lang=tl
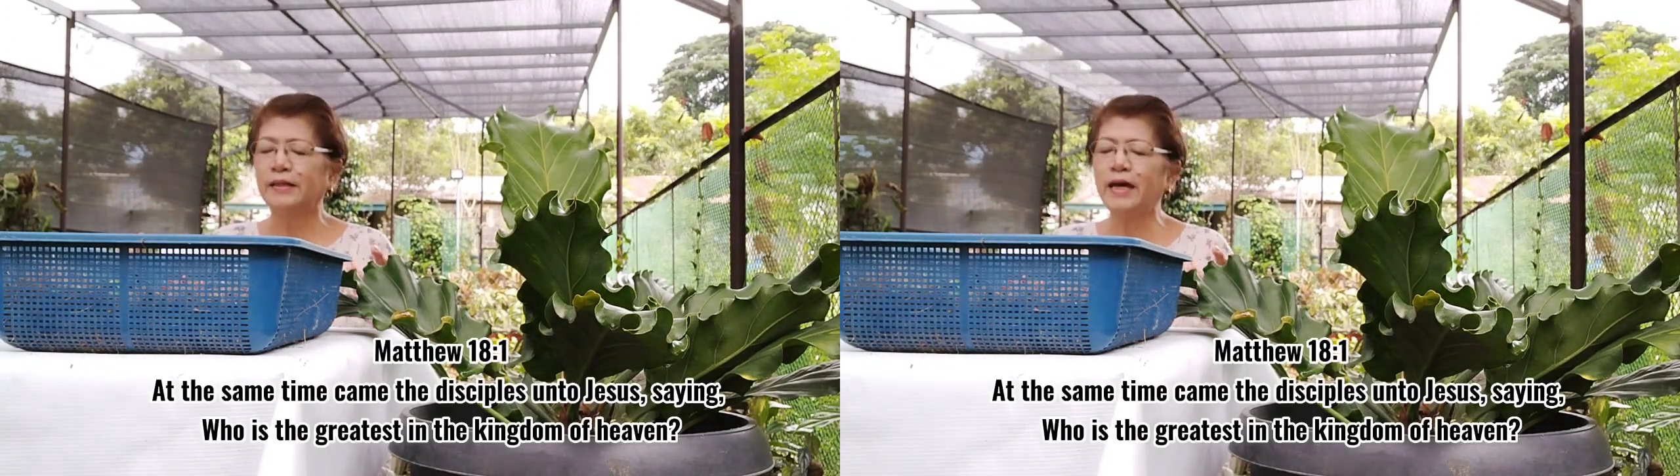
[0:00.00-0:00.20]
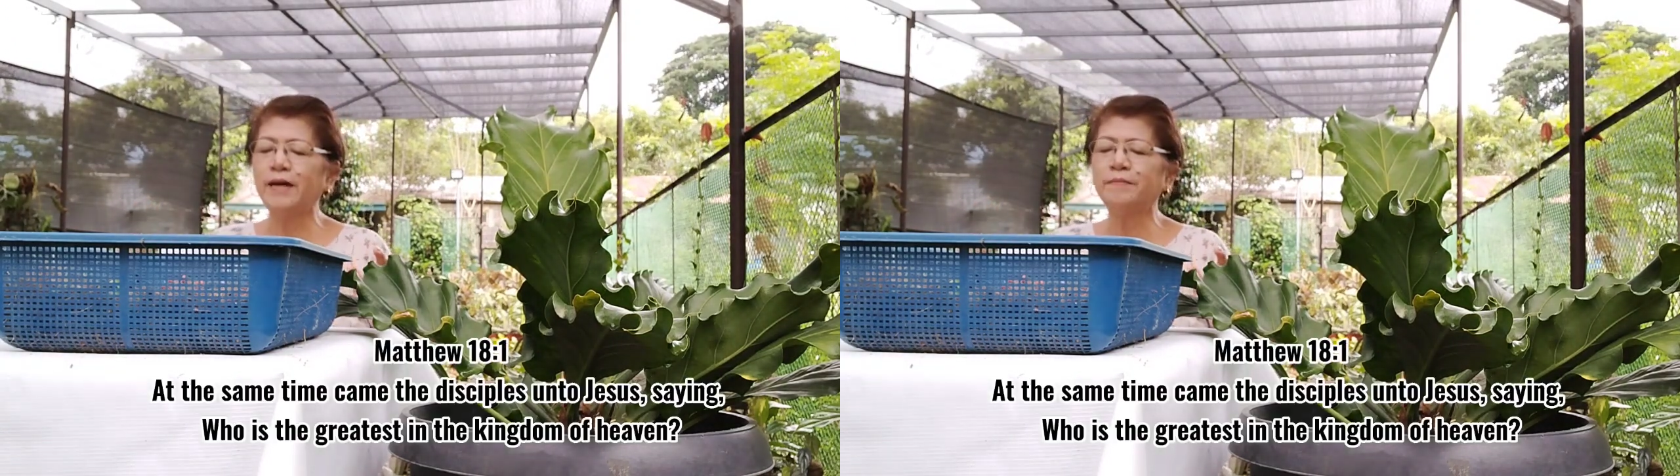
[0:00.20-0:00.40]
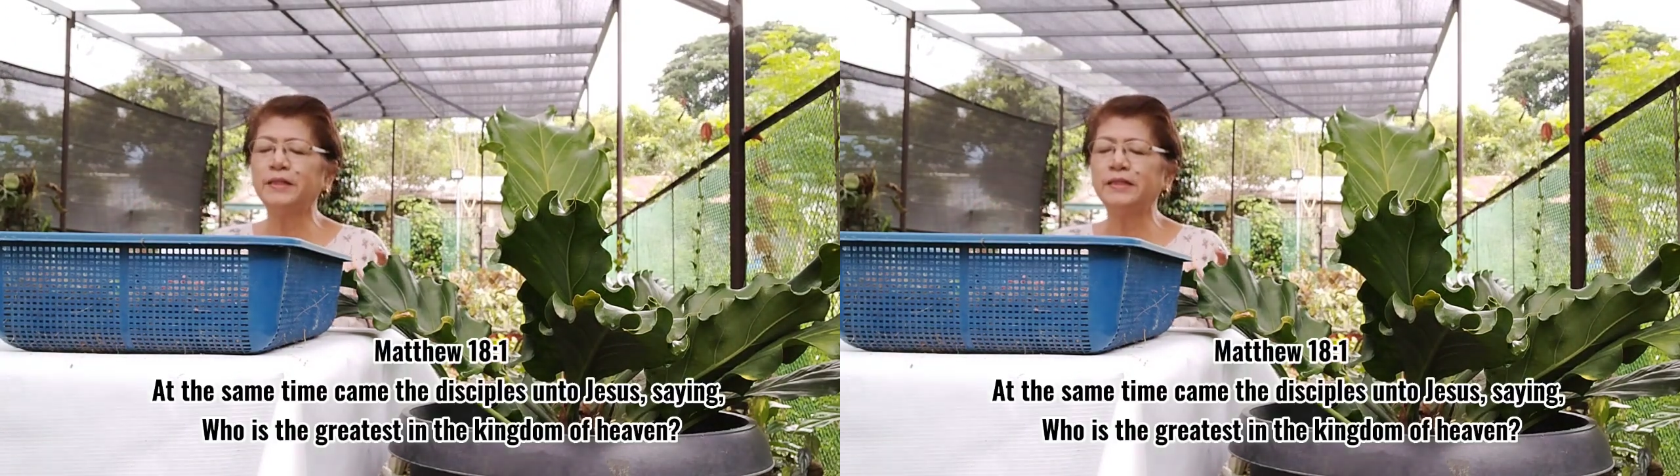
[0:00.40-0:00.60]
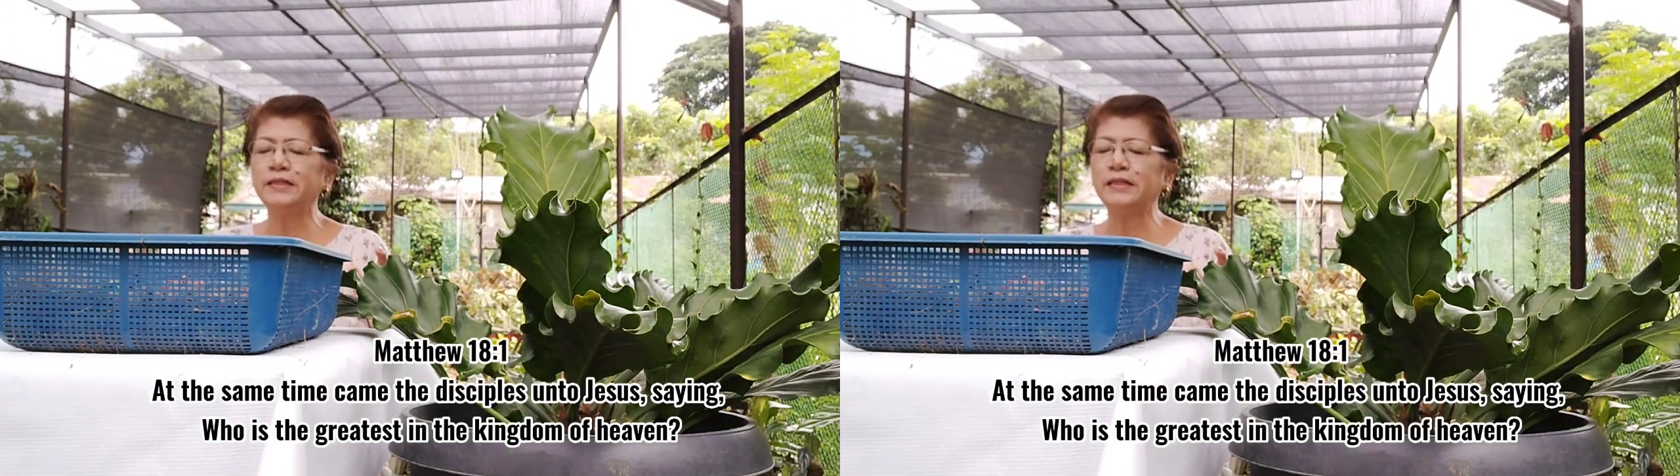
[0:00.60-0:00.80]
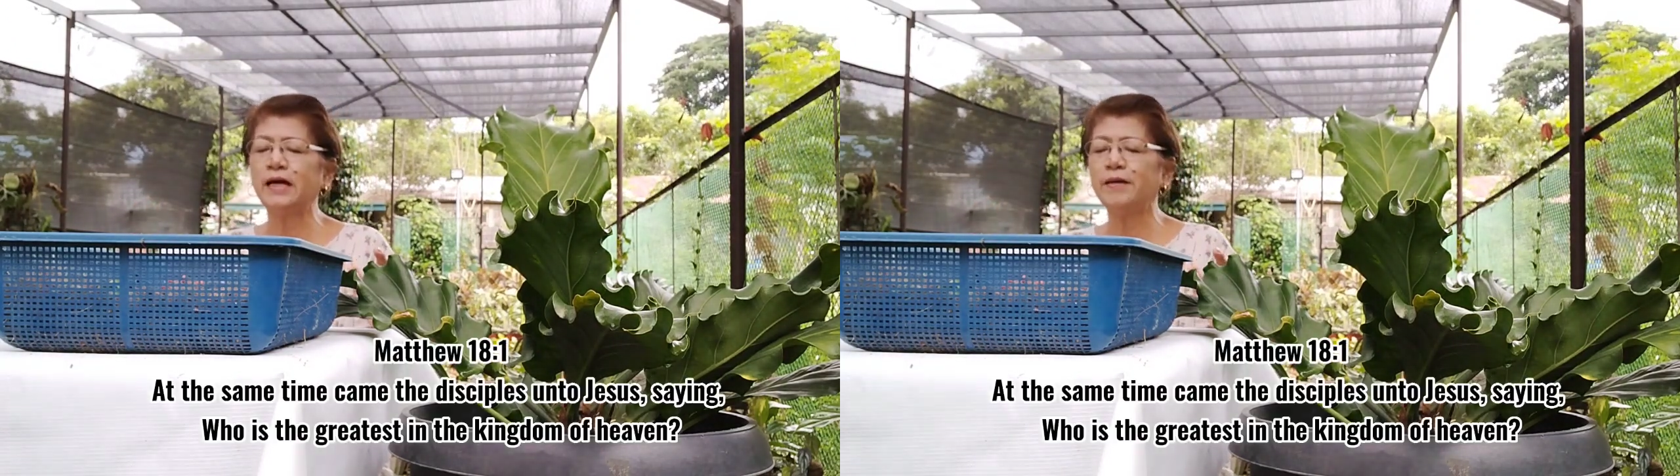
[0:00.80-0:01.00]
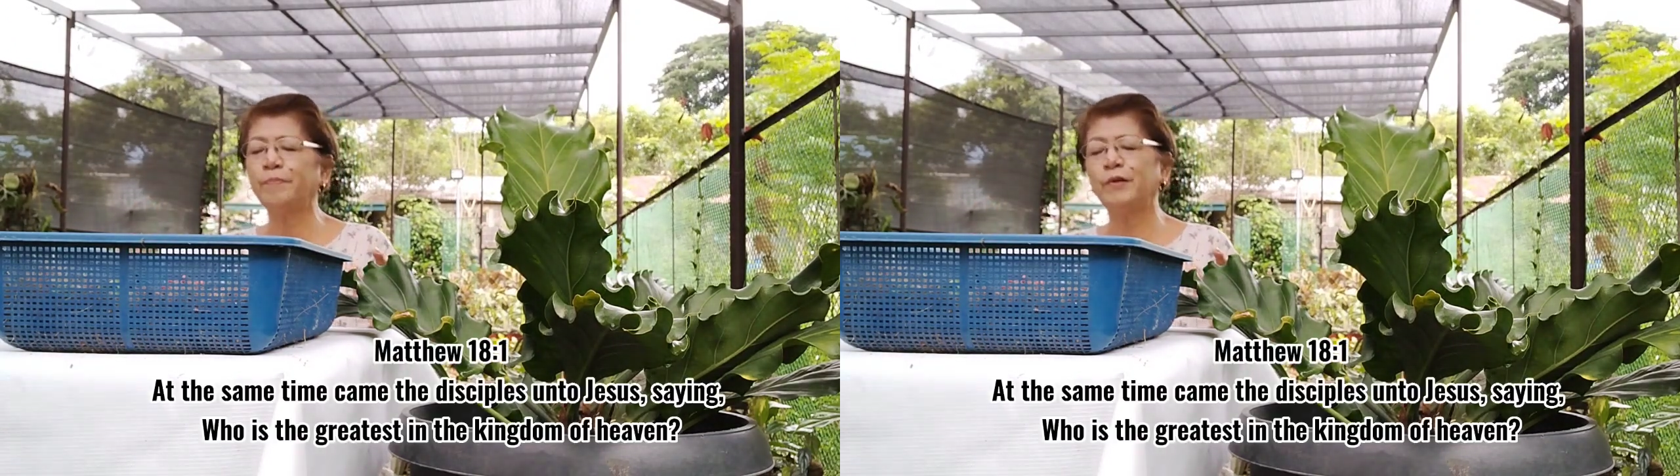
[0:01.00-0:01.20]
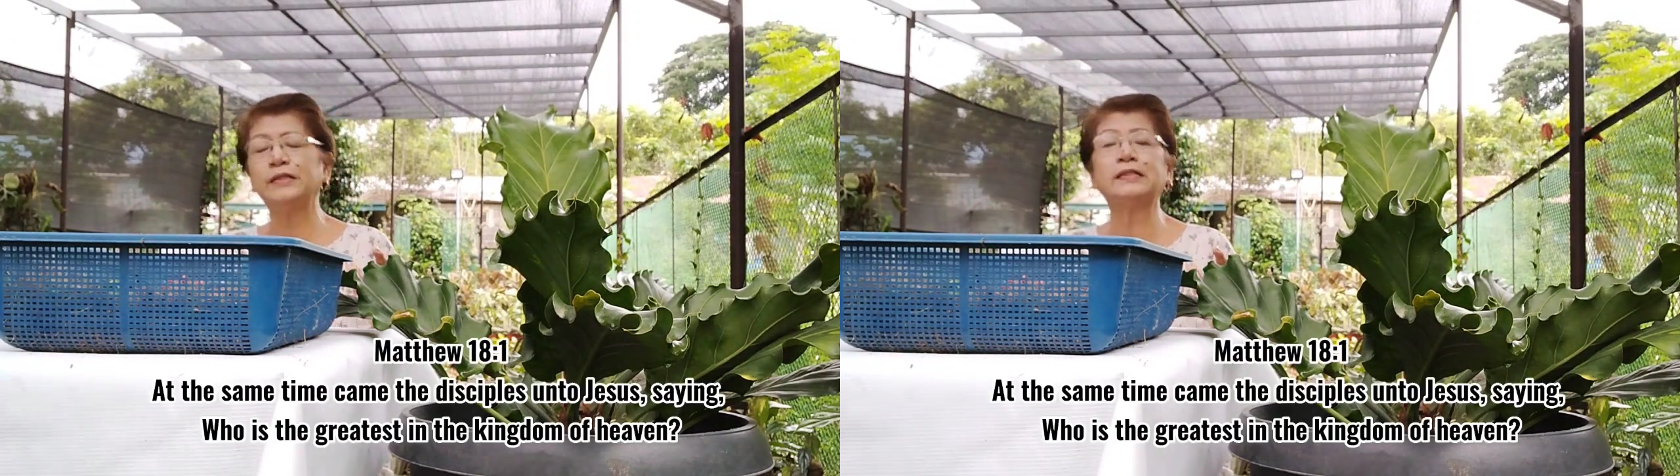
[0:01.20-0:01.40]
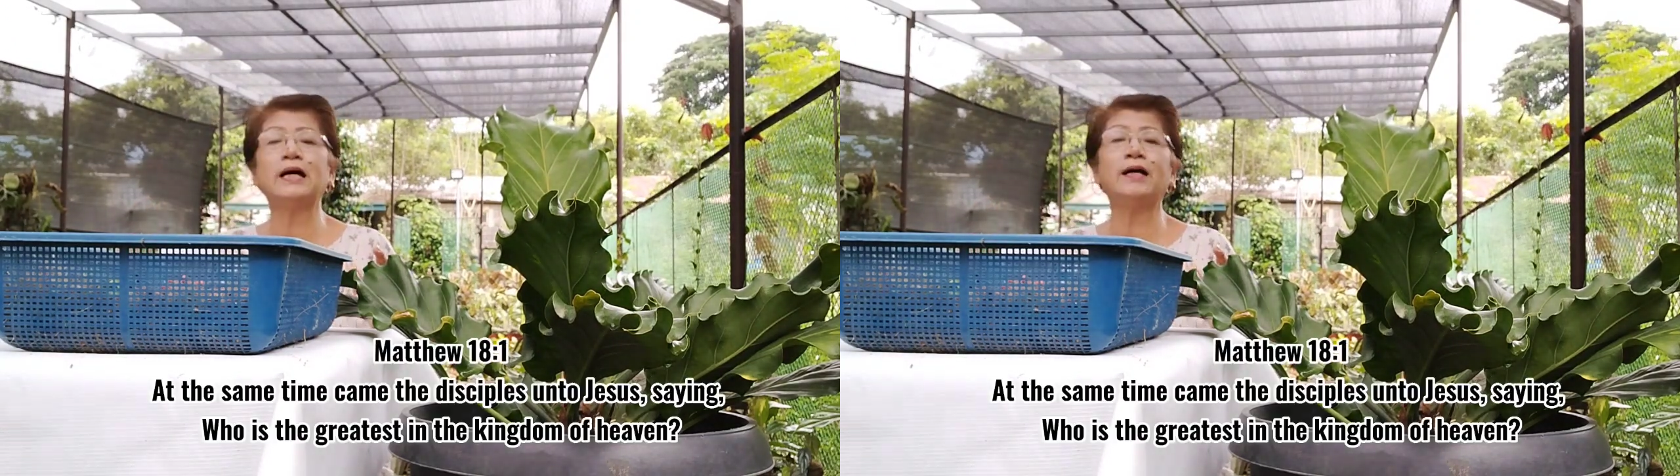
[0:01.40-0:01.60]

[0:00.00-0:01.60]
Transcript: came the disciples